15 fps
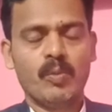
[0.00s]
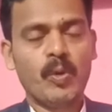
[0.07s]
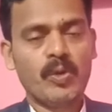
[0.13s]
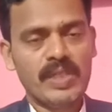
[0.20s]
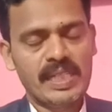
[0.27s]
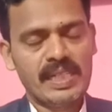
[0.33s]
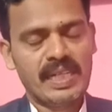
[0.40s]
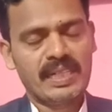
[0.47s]

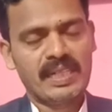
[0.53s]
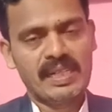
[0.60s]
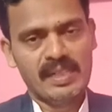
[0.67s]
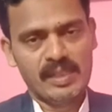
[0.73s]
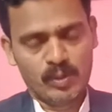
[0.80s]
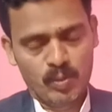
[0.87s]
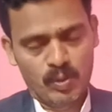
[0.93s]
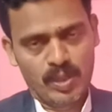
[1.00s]
பொது
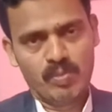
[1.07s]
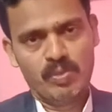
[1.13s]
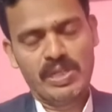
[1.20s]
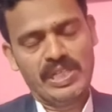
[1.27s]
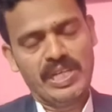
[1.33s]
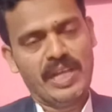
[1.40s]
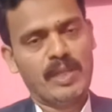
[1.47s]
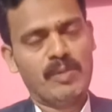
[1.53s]
இடங்களில் கூட
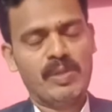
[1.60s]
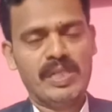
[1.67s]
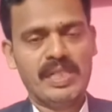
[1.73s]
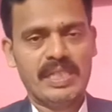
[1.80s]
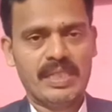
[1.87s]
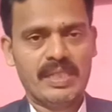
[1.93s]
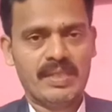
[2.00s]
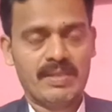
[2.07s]

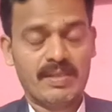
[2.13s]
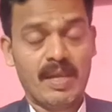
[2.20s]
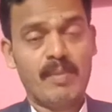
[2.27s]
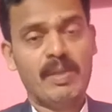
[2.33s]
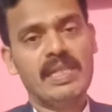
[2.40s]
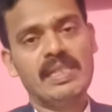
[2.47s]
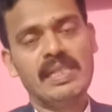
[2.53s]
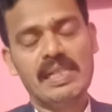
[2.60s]
முடியாதபடி
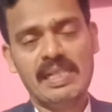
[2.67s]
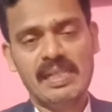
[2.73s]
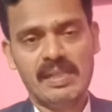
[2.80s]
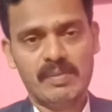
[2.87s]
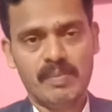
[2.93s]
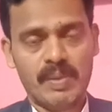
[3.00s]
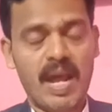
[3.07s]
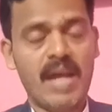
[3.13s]
சபைகளில்
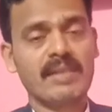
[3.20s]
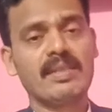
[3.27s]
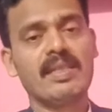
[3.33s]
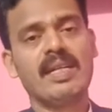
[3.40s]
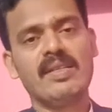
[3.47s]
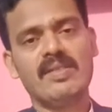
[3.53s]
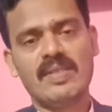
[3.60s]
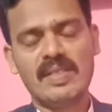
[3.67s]

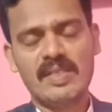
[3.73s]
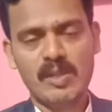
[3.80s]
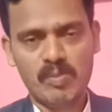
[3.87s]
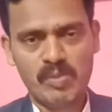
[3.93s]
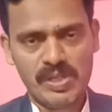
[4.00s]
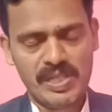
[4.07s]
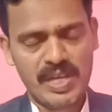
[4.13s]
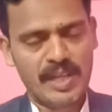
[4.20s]
பிரார்த்தனை செய்ய
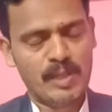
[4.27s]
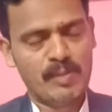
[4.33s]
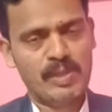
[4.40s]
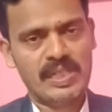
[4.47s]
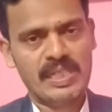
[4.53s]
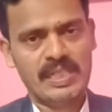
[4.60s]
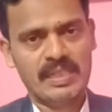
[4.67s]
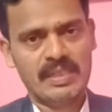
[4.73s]

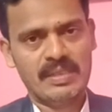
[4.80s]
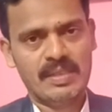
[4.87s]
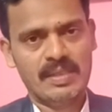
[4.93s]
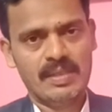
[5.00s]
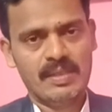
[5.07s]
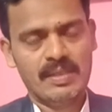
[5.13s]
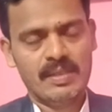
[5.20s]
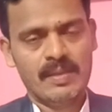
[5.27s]
முடியாதபடி
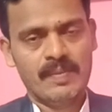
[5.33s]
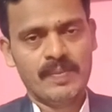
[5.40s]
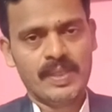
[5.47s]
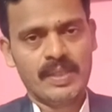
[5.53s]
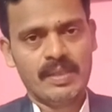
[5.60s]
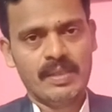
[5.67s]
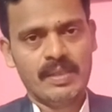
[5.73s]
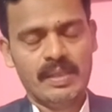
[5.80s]

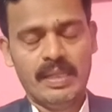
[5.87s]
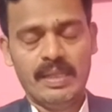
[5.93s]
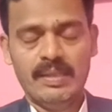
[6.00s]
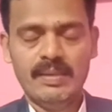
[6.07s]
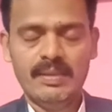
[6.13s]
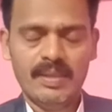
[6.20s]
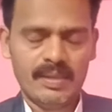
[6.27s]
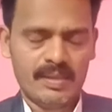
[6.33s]

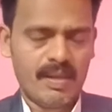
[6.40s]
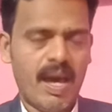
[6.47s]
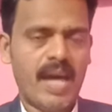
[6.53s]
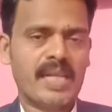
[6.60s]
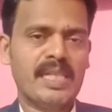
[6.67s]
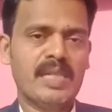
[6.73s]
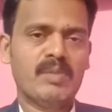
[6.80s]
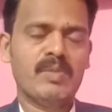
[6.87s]
எந்த
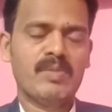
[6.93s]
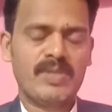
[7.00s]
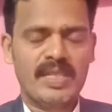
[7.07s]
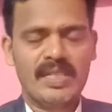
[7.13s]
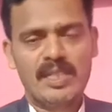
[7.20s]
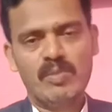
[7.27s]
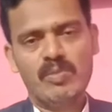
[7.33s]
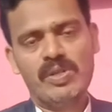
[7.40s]
காரியமும்
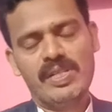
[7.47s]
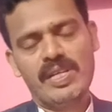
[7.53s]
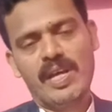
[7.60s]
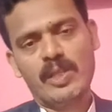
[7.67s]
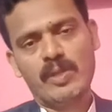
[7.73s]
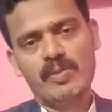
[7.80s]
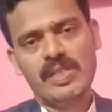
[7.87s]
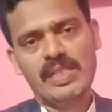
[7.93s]
செய்ய
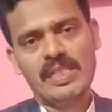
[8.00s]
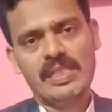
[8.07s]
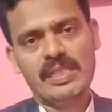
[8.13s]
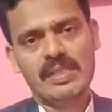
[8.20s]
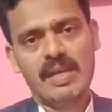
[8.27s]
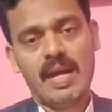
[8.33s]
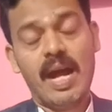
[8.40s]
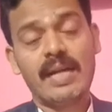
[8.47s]
முடியாதபடி
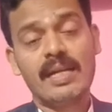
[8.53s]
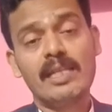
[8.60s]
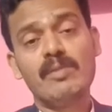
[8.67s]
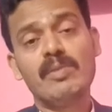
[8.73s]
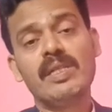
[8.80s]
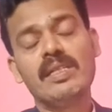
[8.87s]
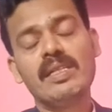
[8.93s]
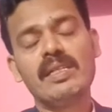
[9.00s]

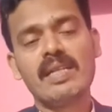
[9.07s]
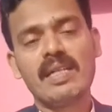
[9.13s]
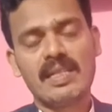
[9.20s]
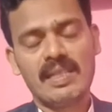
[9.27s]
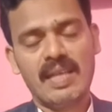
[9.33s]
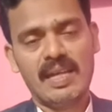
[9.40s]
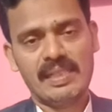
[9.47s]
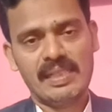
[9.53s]
அடைபட்டு
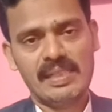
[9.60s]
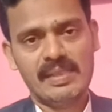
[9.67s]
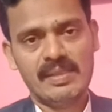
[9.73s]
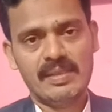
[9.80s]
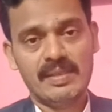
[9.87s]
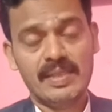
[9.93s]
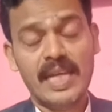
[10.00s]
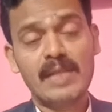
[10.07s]
கிடந்தார்கள்
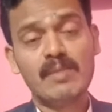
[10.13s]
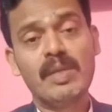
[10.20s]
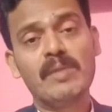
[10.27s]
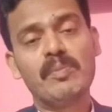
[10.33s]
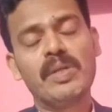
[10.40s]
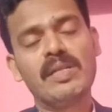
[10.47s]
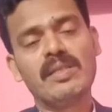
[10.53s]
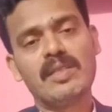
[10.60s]

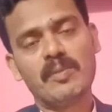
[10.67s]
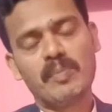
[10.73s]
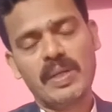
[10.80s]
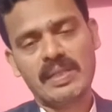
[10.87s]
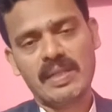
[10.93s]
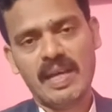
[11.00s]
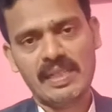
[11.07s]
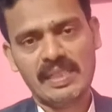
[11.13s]

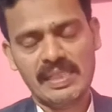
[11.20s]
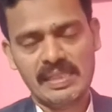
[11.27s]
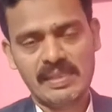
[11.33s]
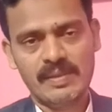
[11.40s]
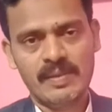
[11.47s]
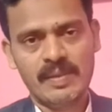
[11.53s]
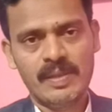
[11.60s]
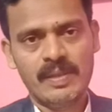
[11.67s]
தனிமைப்படுத்தப்பட்டார்கள்
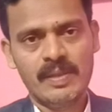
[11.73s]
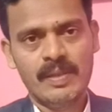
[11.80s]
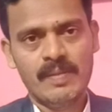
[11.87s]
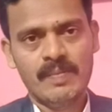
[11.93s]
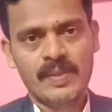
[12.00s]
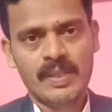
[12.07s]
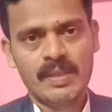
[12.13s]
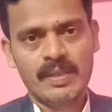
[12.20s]

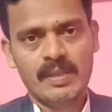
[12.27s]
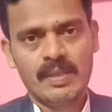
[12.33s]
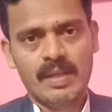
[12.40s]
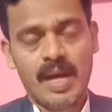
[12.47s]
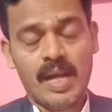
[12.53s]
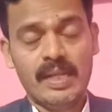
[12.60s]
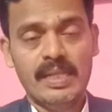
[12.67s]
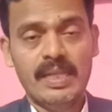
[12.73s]

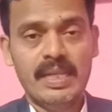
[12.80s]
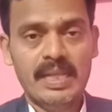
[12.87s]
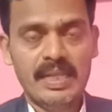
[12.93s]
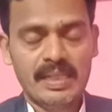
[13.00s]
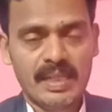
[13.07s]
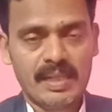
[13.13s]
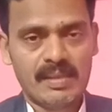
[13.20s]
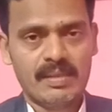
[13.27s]

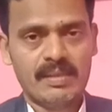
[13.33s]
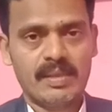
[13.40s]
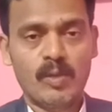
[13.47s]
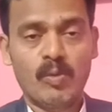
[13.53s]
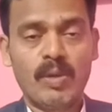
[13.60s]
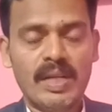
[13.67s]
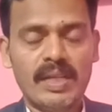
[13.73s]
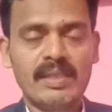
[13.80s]
அநேகர் இந்த
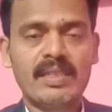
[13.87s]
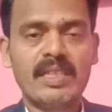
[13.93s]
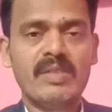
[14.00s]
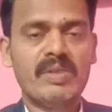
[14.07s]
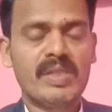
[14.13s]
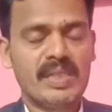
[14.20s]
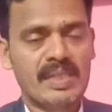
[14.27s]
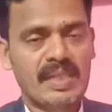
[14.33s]
உலகத்தை
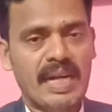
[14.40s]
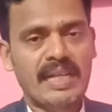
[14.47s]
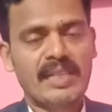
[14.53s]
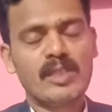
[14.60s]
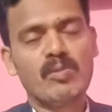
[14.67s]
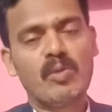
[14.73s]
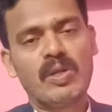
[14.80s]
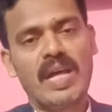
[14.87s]
விட்டு
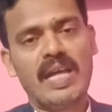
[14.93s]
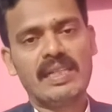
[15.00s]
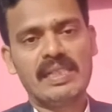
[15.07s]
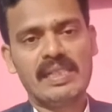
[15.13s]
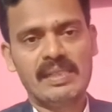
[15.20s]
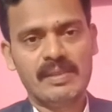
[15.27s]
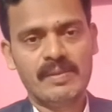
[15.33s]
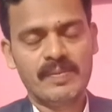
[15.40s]
கடந்து
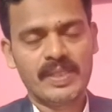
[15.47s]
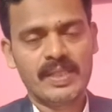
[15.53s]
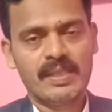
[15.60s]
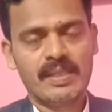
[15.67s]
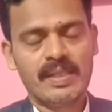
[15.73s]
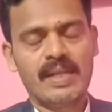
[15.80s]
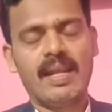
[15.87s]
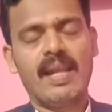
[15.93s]
போனார்கள்
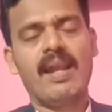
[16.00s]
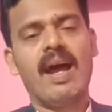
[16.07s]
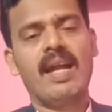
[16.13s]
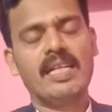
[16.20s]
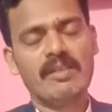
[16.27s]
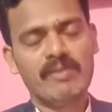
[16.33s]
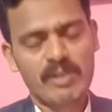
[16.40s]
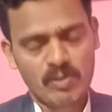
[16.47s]
ஆனால்
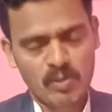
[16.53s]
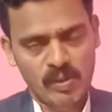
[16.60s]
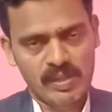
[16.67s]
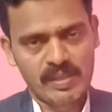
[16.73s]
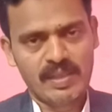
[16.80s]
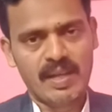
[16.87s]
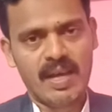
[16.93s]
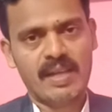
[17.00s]
ஆண்டவர்
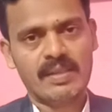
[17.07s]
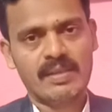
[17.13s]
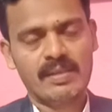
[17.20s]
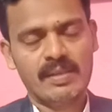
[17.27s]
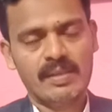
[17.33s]
சொல்லுகிறார்